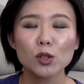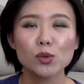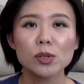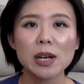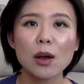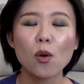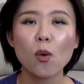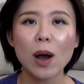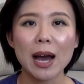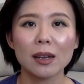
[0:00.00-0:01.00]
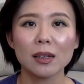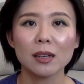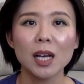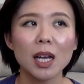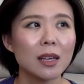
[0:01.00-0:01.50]
出差画
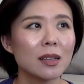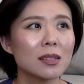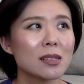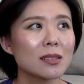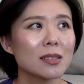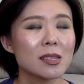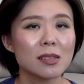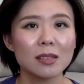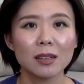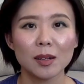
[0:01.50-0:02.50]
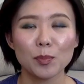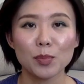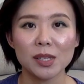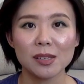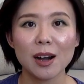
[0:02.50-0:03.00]
了一个星期的
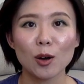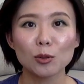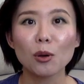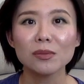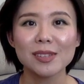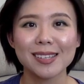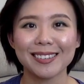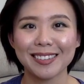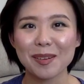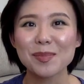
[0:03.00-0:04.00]
比较通勤的、